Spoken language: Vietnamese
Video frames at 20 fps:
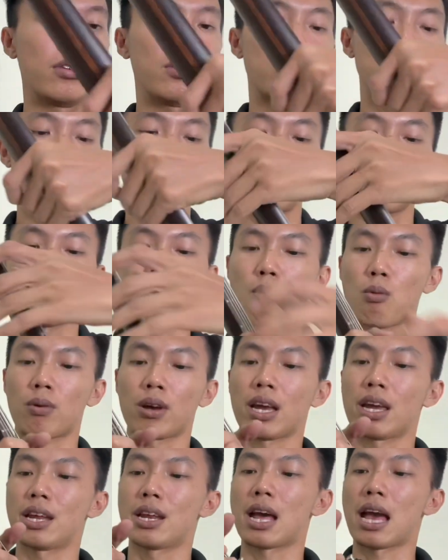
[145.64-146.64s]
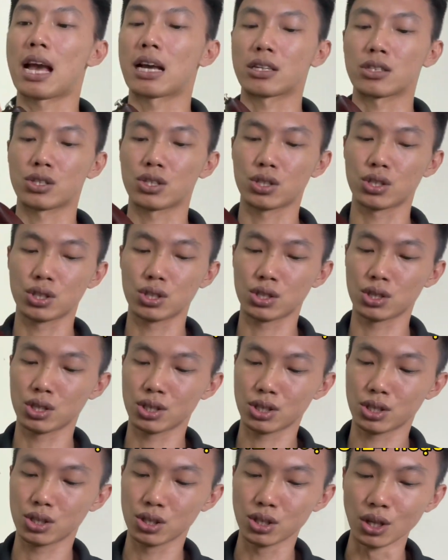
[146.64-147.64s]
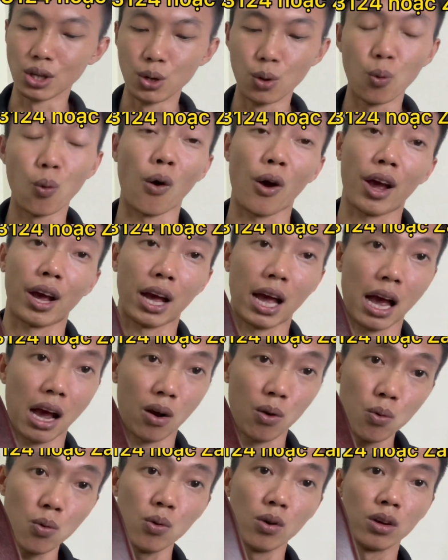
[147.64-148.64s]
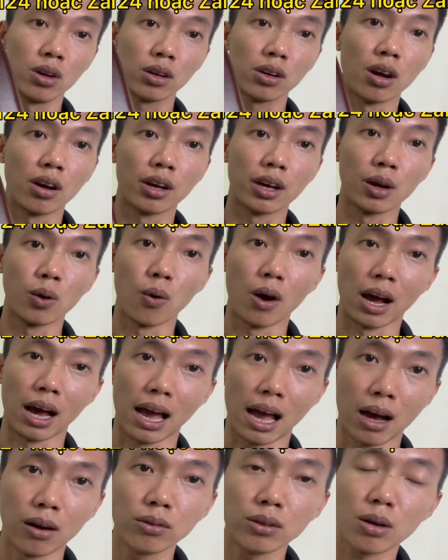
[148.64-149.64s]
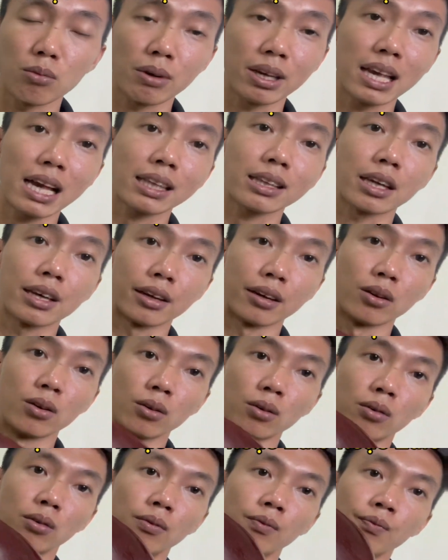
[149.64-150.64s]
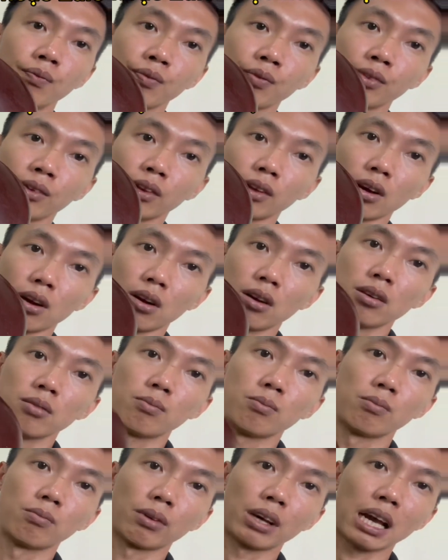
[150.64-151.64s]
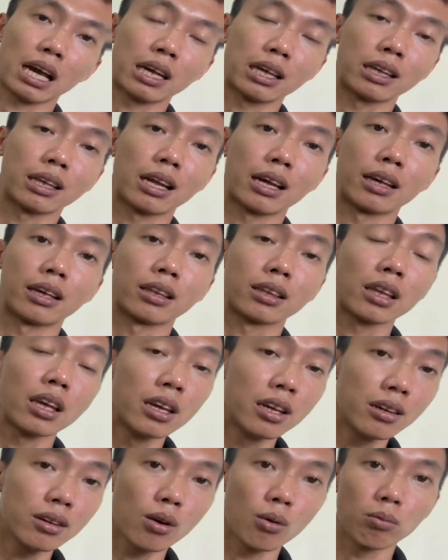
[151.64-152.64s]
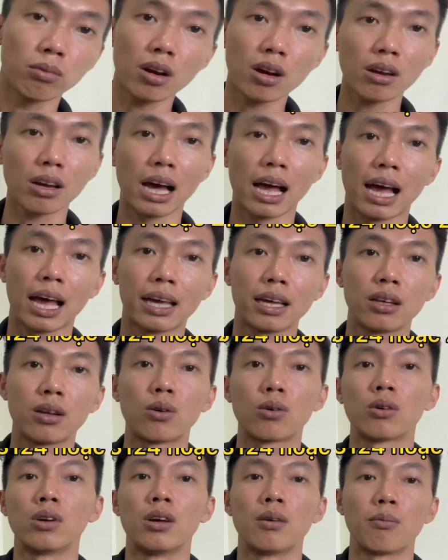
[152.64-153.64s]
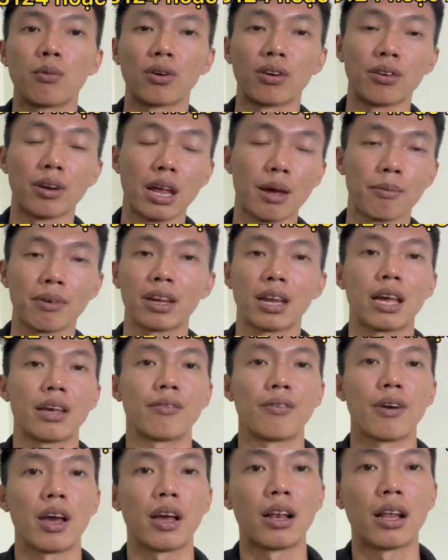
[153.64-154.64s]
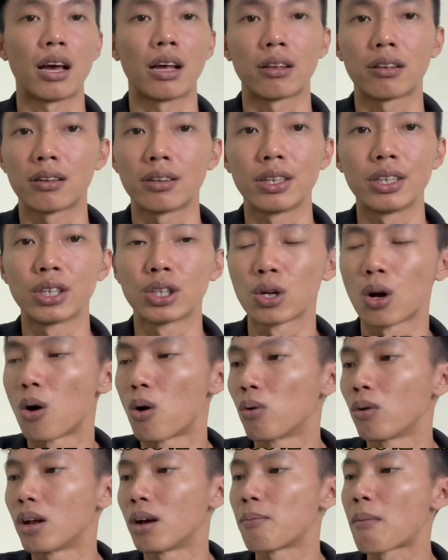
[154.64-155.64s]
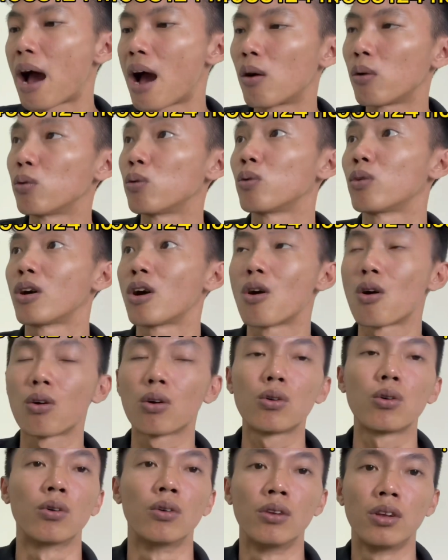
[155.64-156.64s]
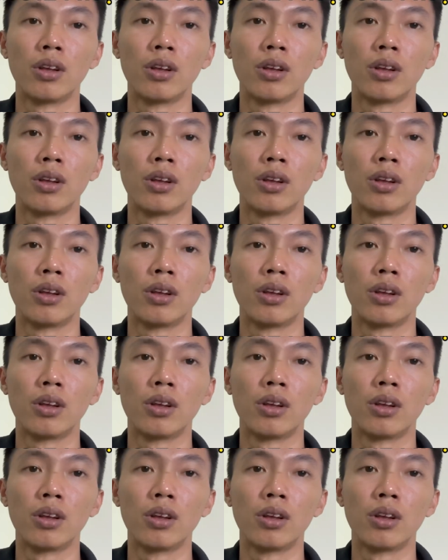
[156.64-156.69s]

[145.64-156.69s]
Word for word: chung là một cây đàn siêu hoàn hảo cực kỳ hoàn hảo trong cái giá tiền luôn đó, cây này tiếng cũng rất là hay luôn mọi người đem cây này về là đi show là bao ngon luôn